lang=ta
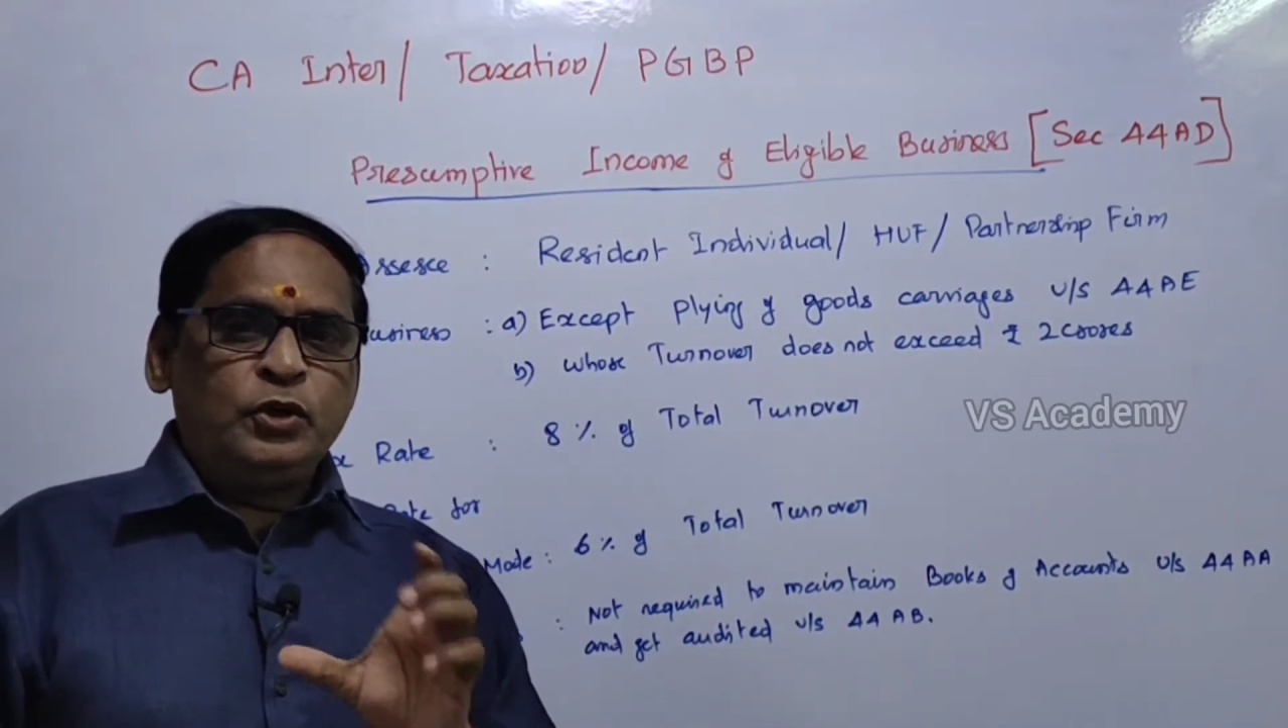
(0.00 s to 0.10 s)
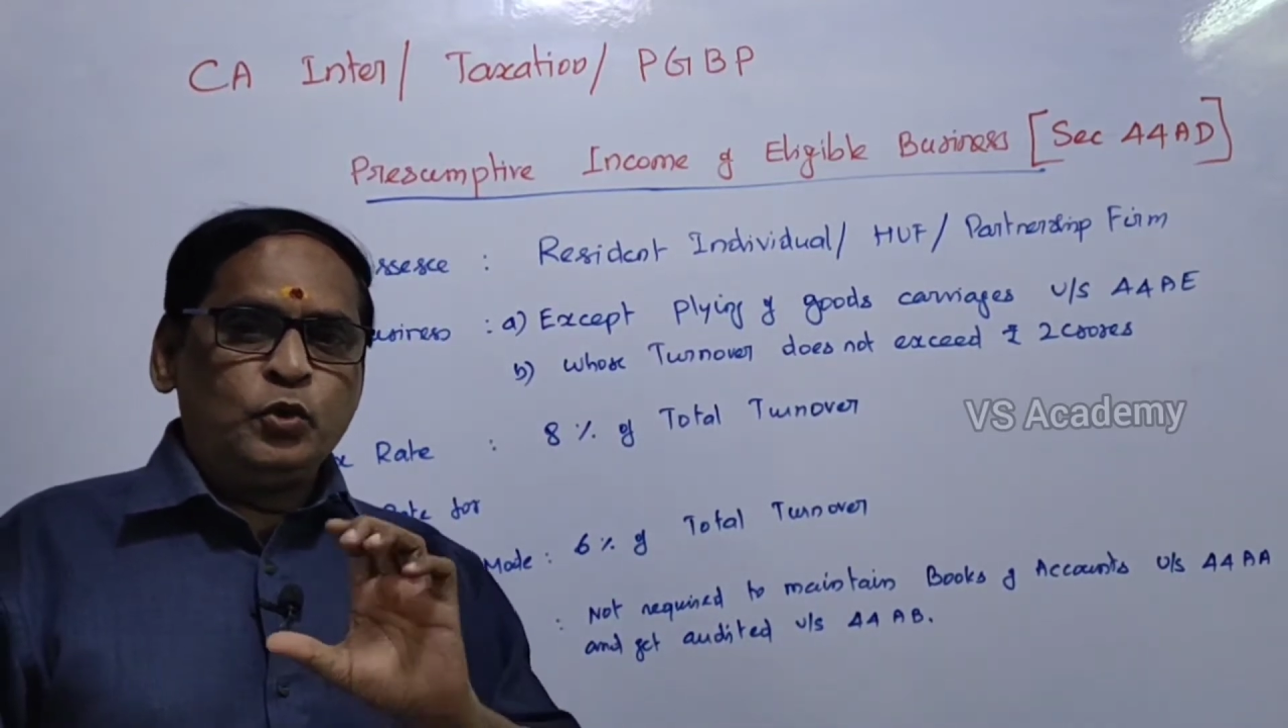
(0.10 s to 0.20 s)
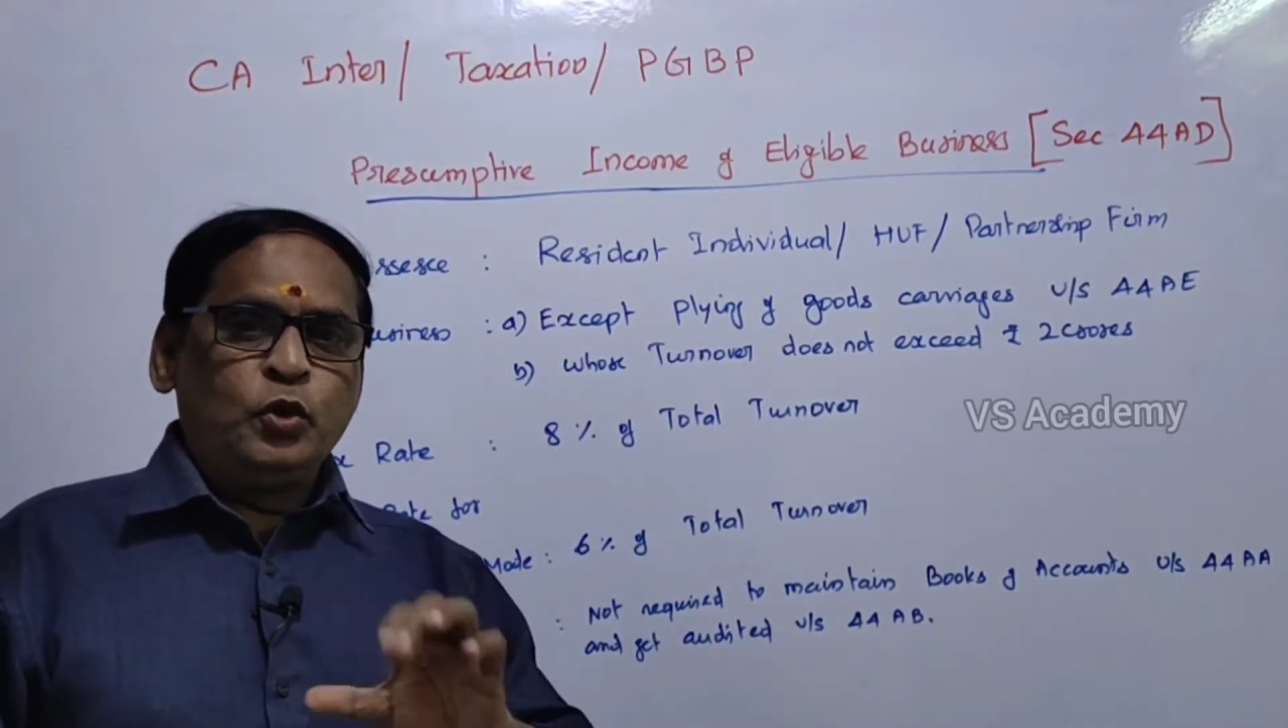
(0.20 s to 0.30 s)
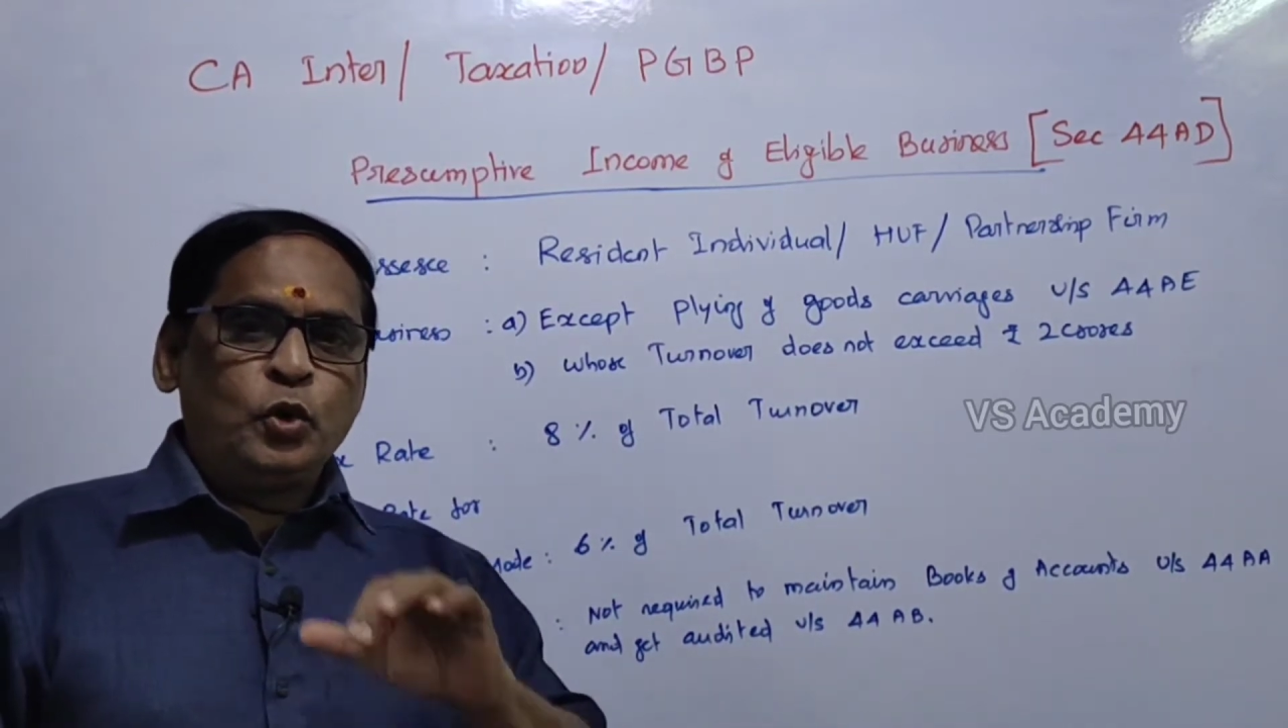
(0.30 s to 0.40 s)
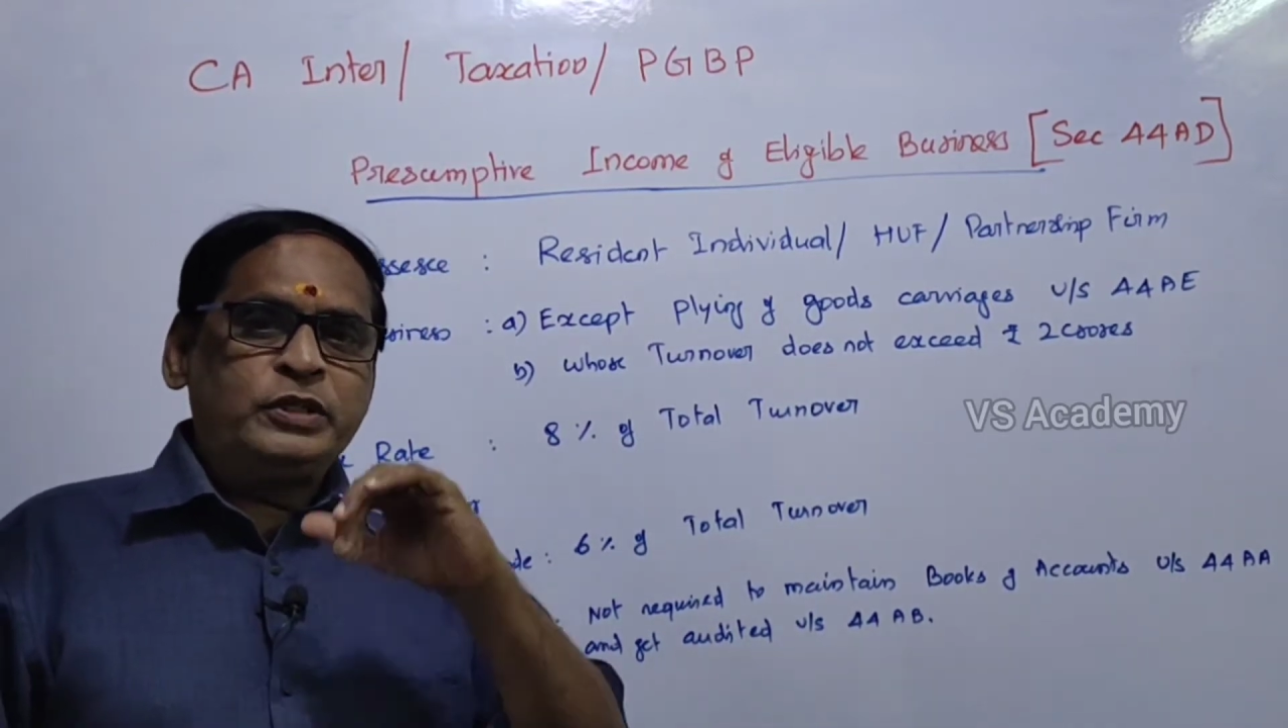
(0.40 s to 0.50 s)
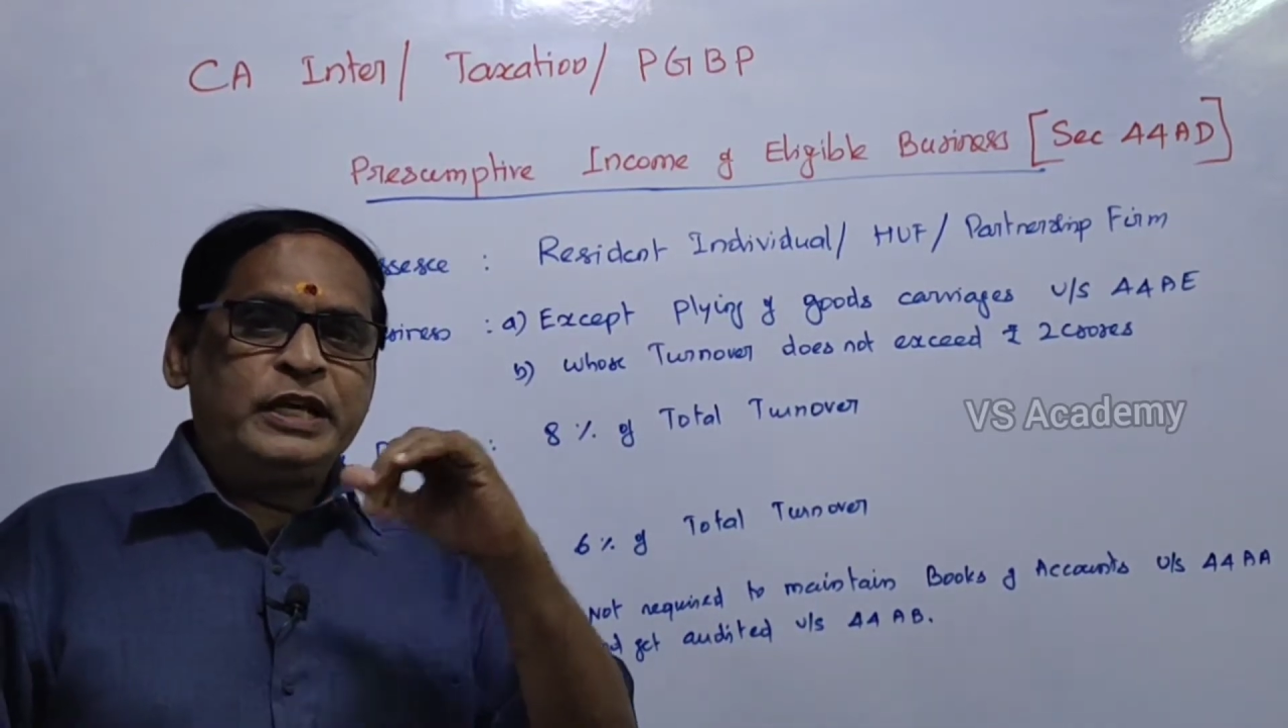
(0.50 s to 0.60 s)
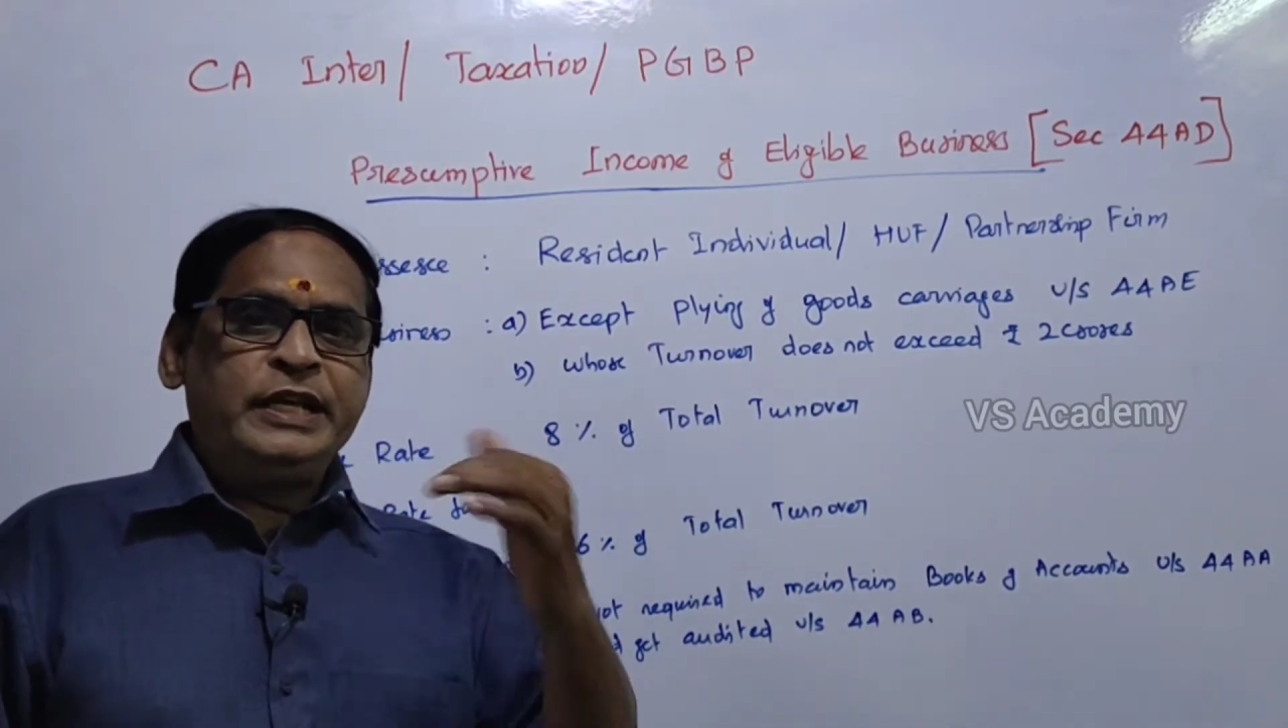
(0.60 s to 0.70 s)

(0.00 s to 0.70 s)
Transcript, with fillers: டூ க்ரோர்ஸ்